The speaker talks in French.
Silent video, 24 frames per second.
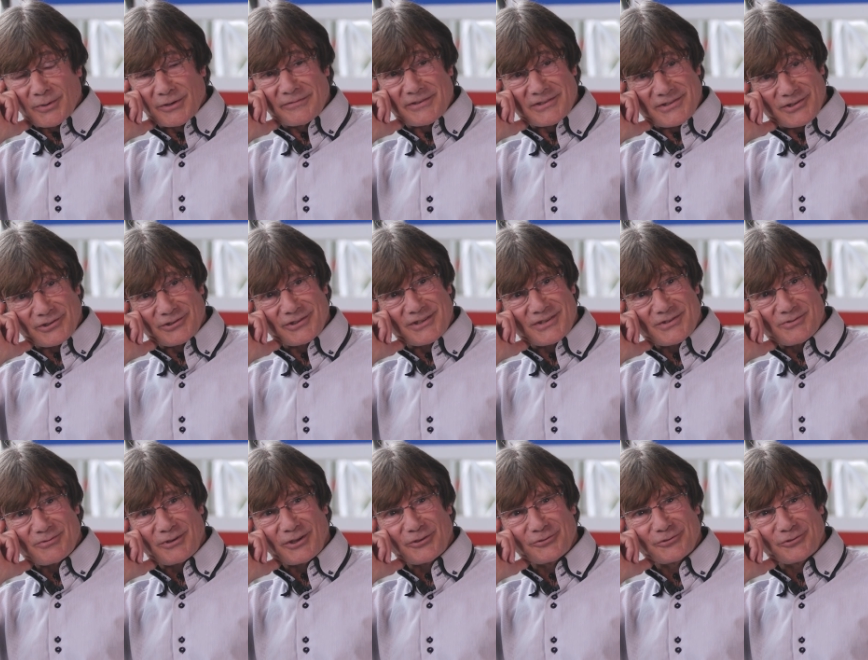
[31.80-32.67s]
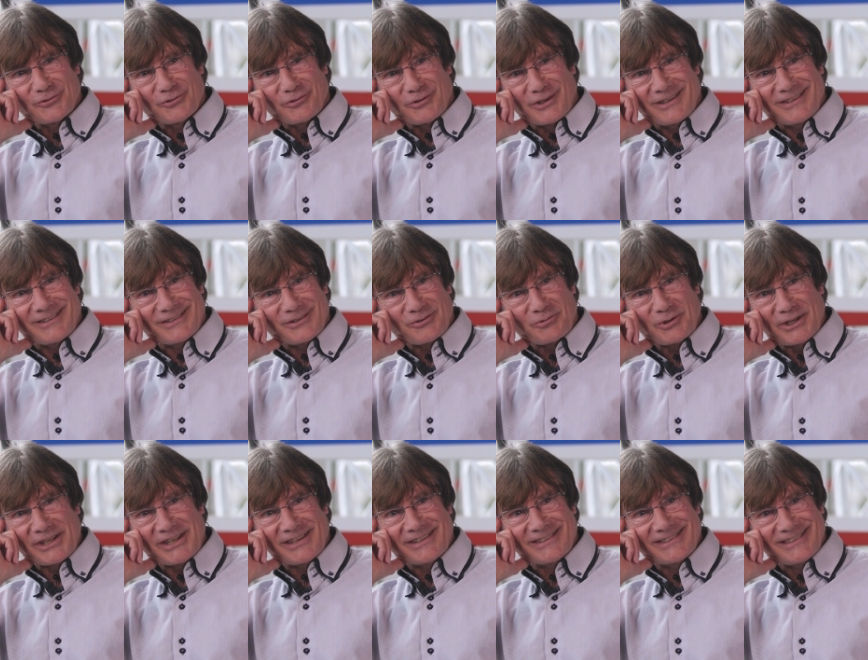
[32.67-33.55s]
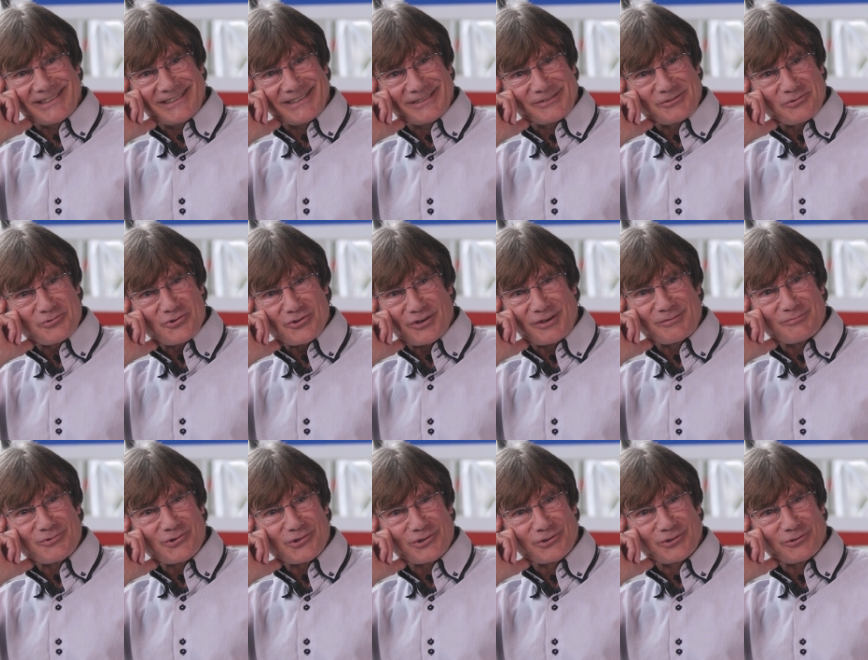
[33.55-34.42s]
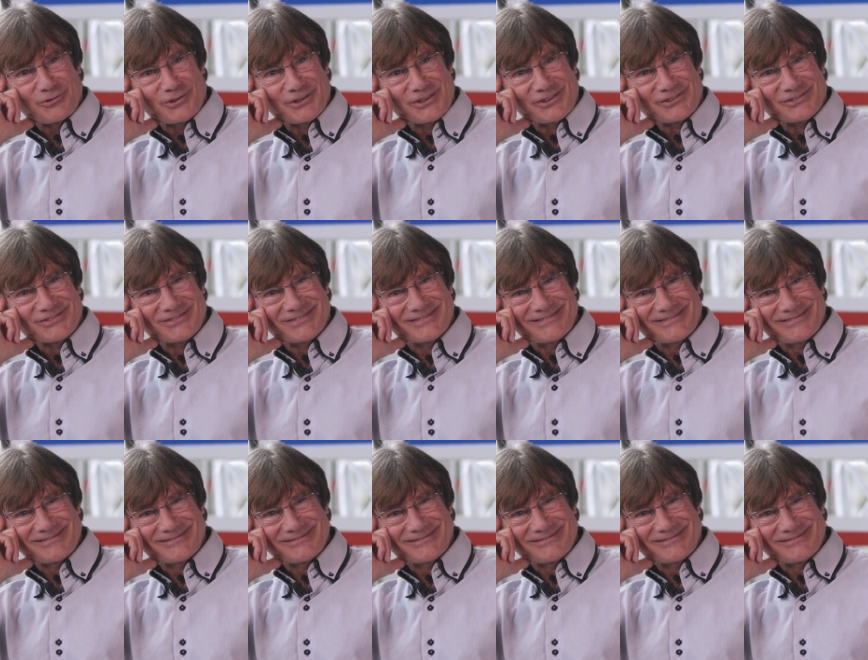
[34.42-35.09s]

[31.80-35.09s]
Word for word: professeur d'histoire du droit royanais, toujours amoureux de Royan.